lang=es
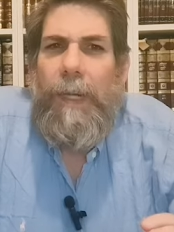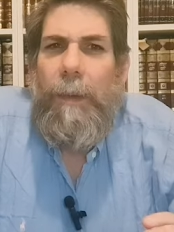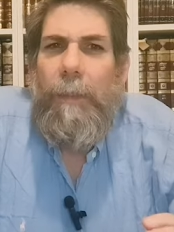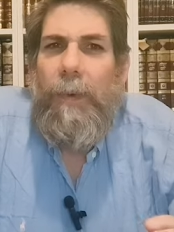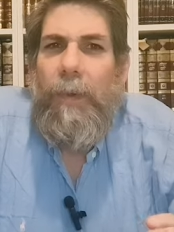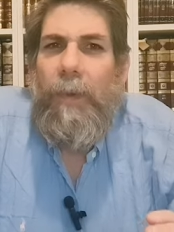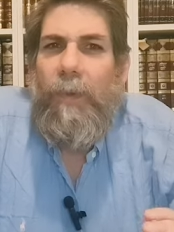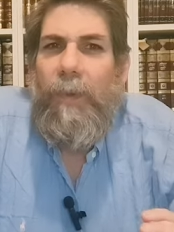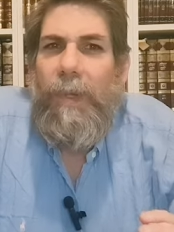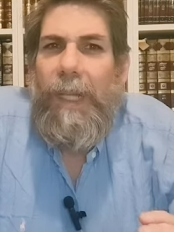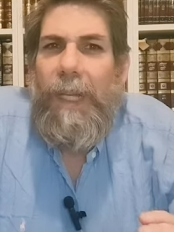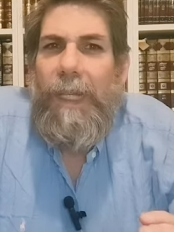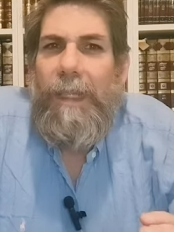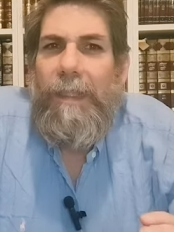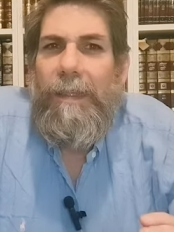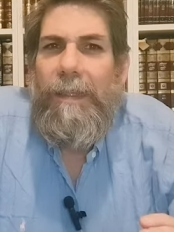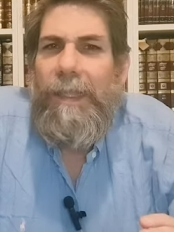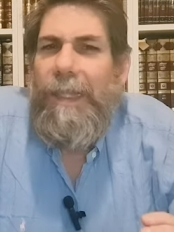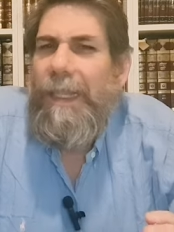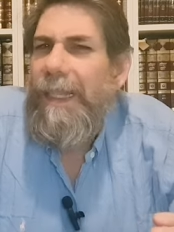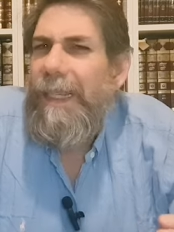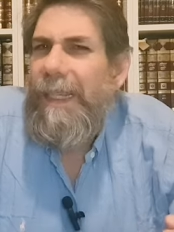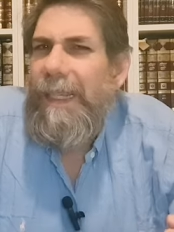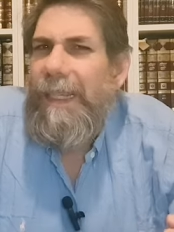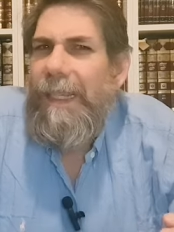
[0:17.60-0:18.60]
La pregunta
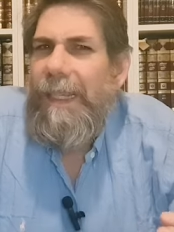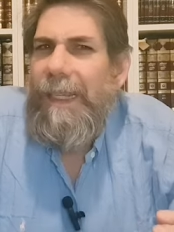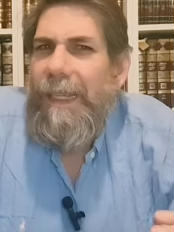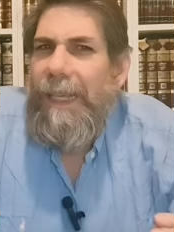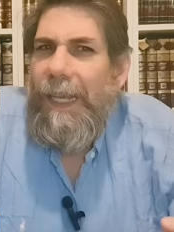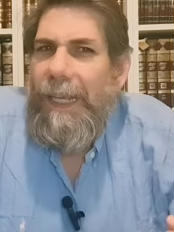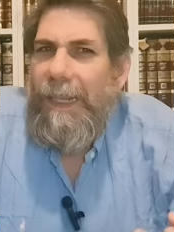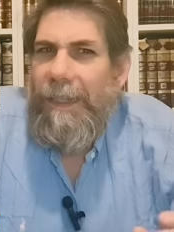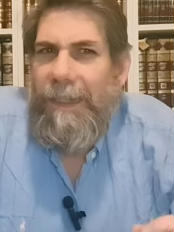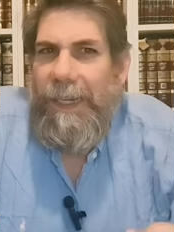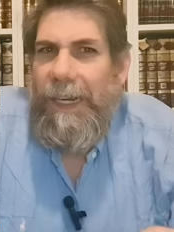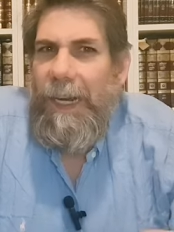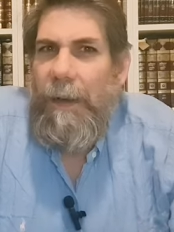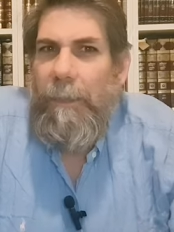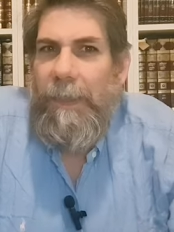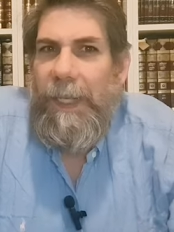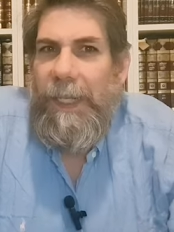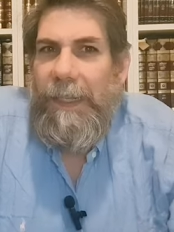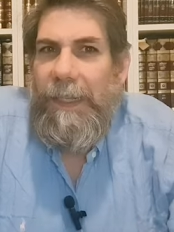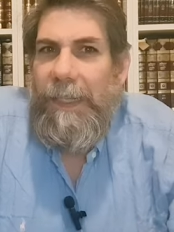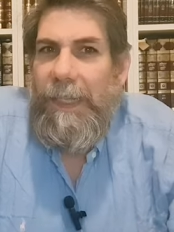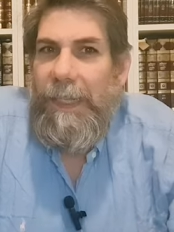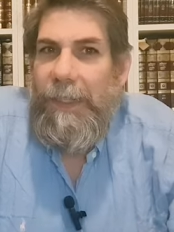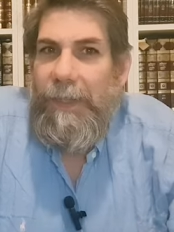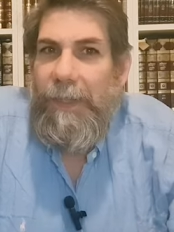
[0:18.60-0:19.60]
es, ¿qué es
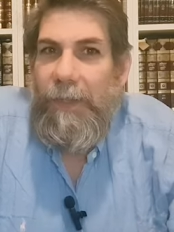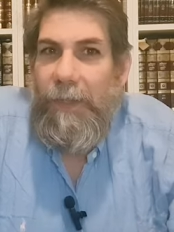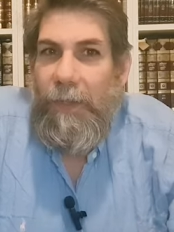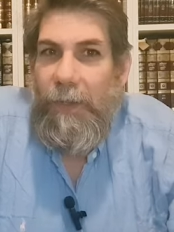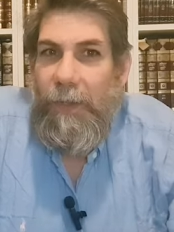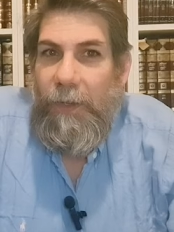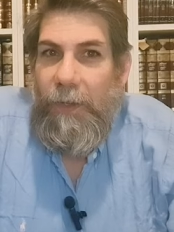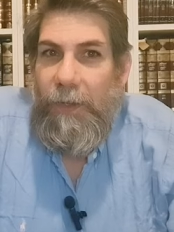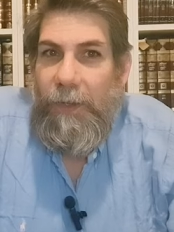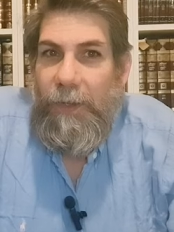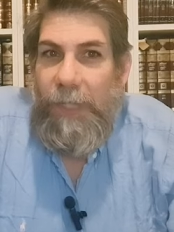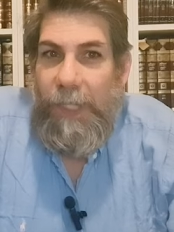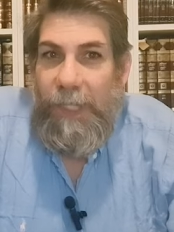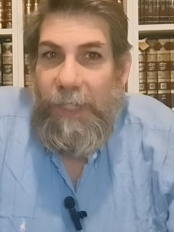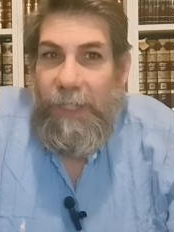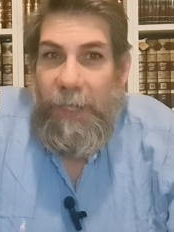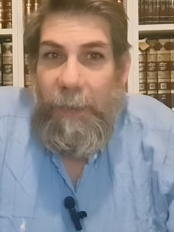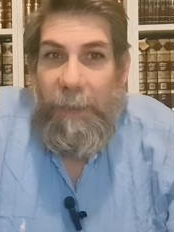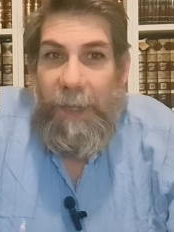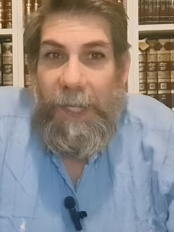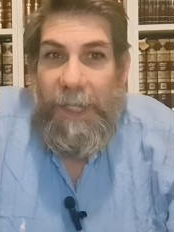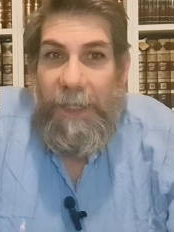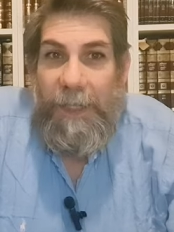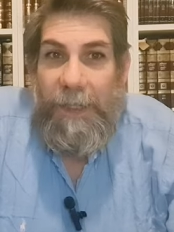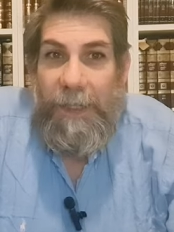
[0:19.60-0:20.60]
realmente esto del
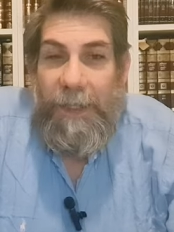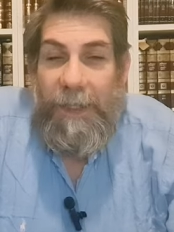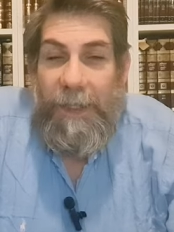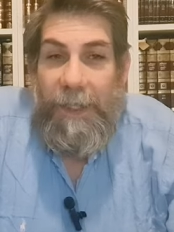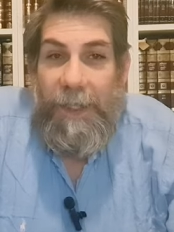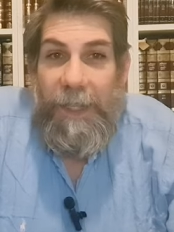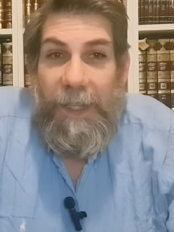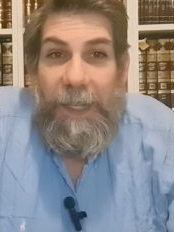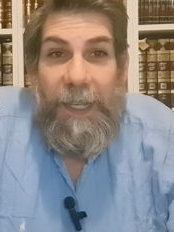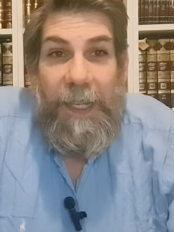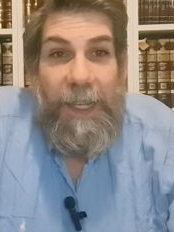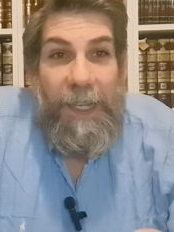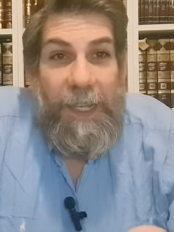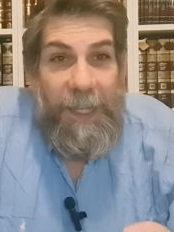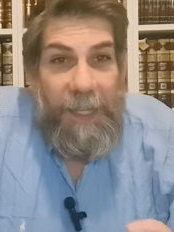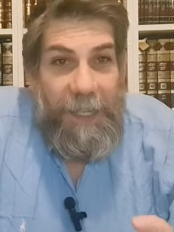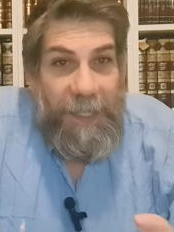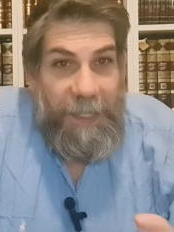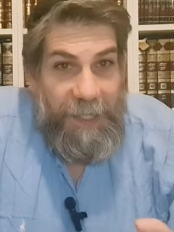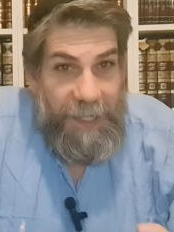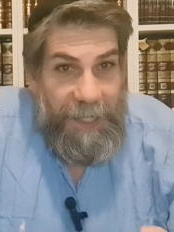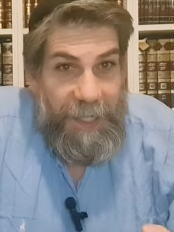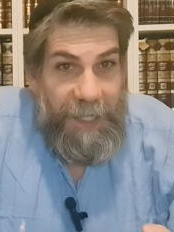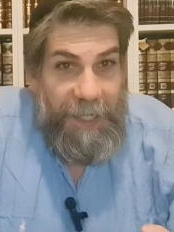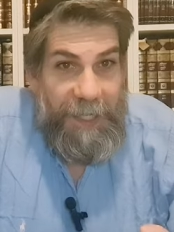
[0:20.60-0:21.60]
Shabbat?
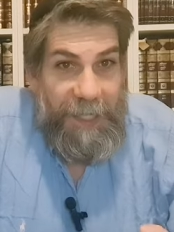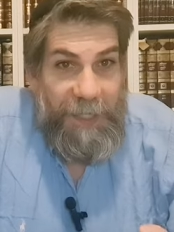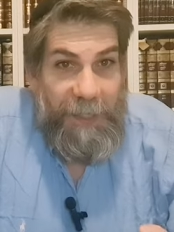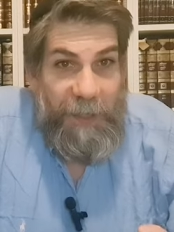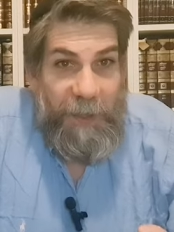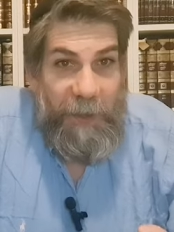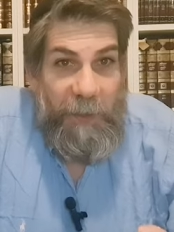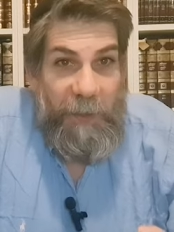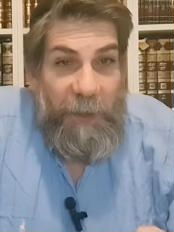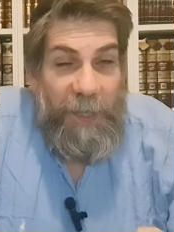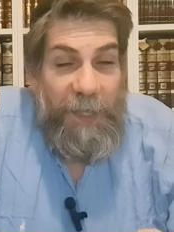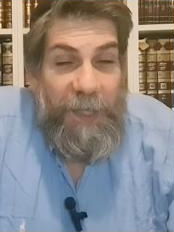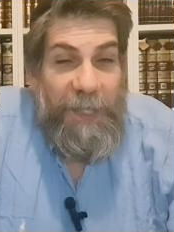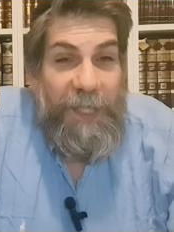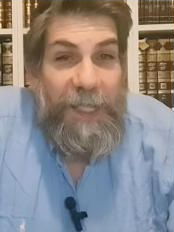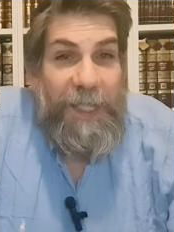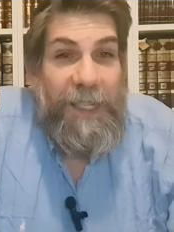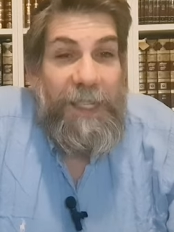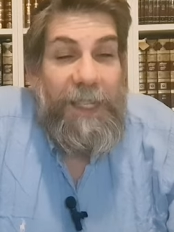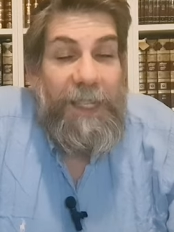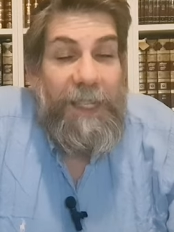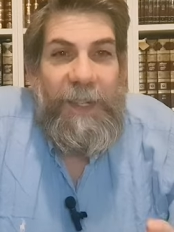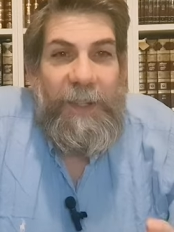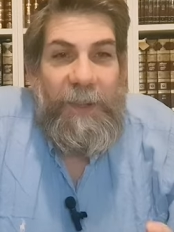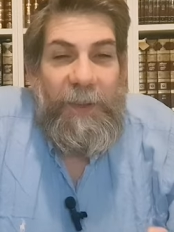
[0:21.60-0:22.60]
¿Quieres que te lo
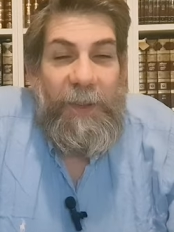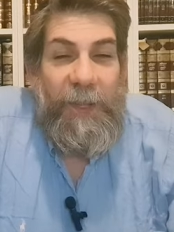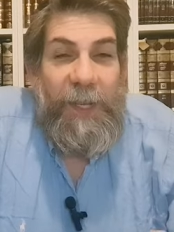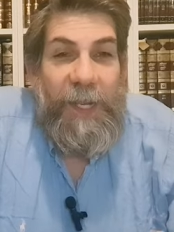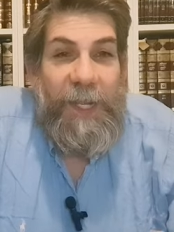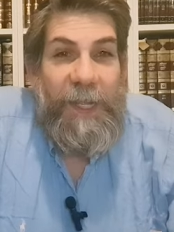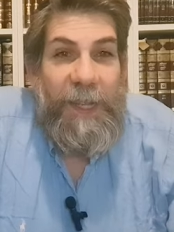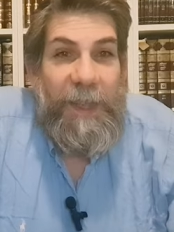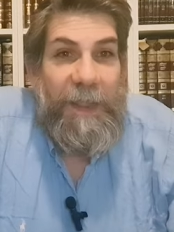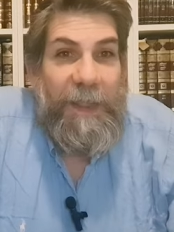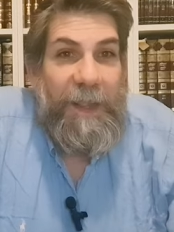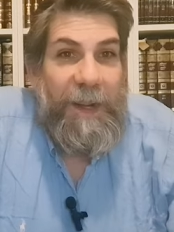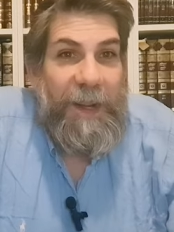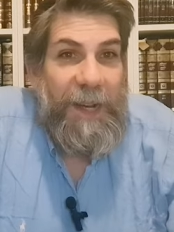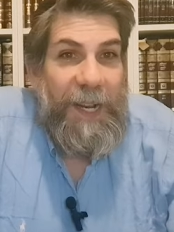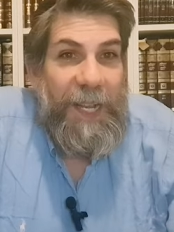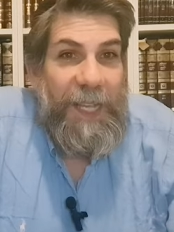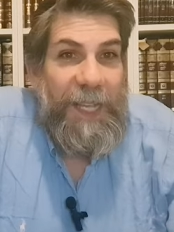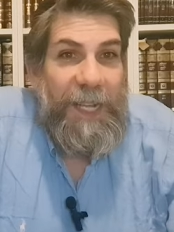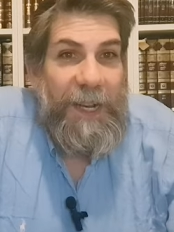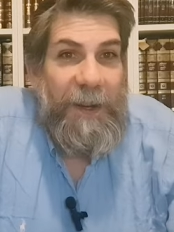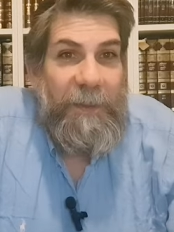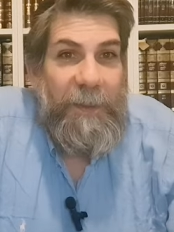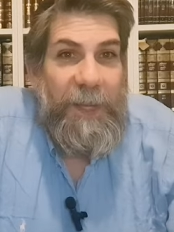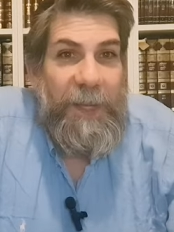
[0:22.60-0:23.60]
cuente? No dejes de hacer
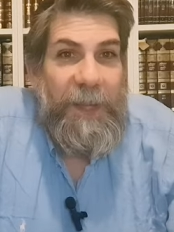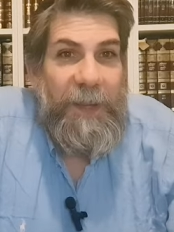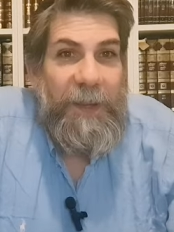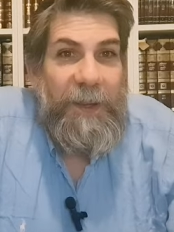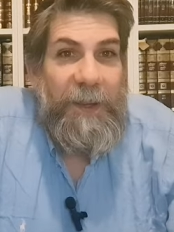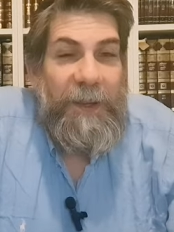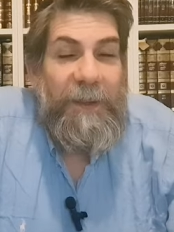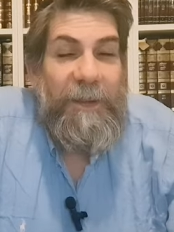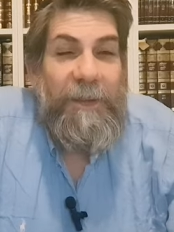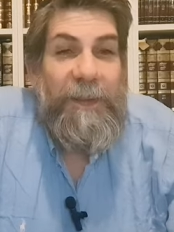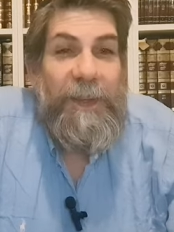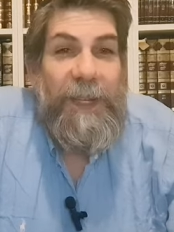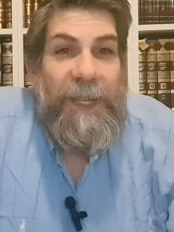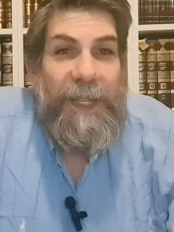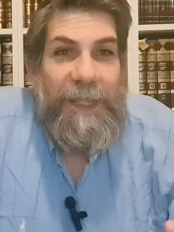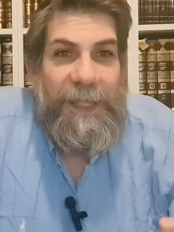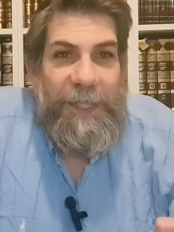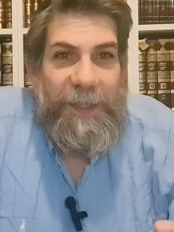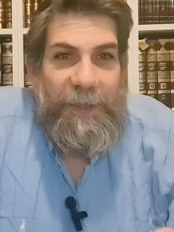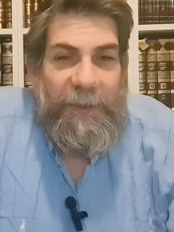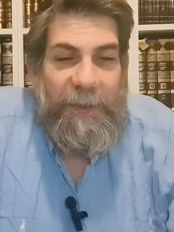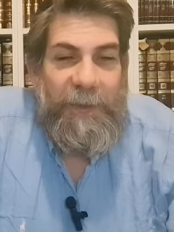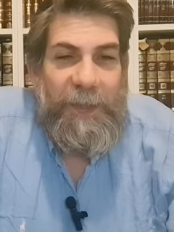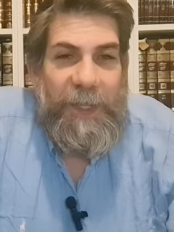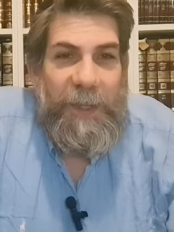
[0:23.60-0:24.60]
like al vídeo,
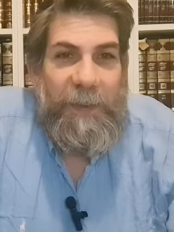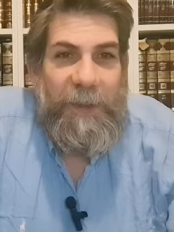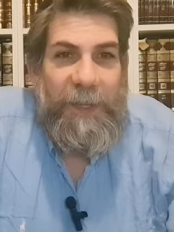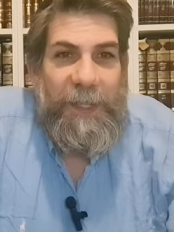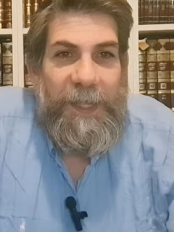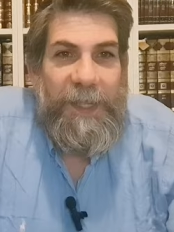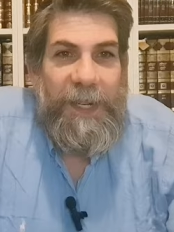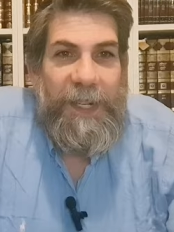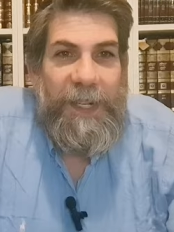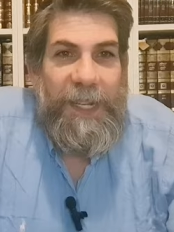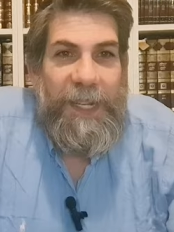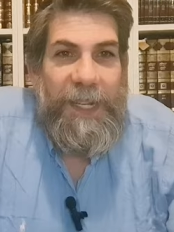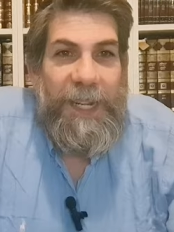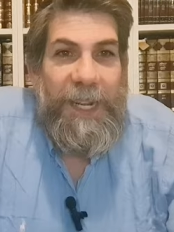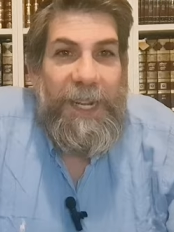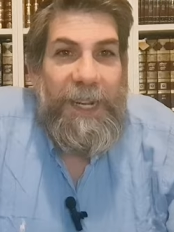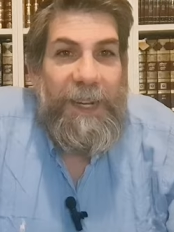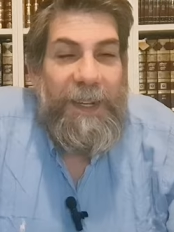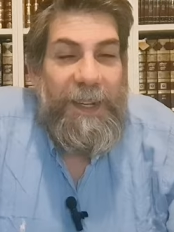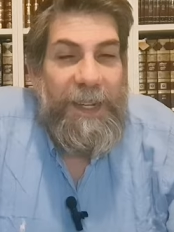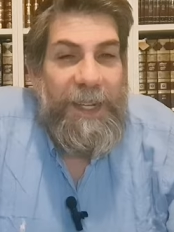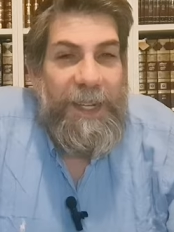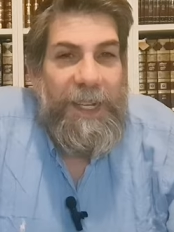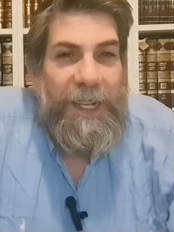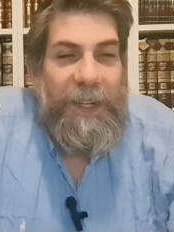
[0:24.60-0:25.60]
de suscribirte al
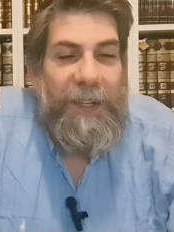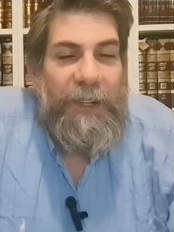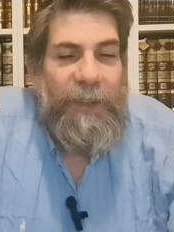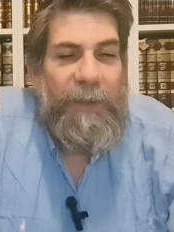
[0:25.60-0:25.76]
canal.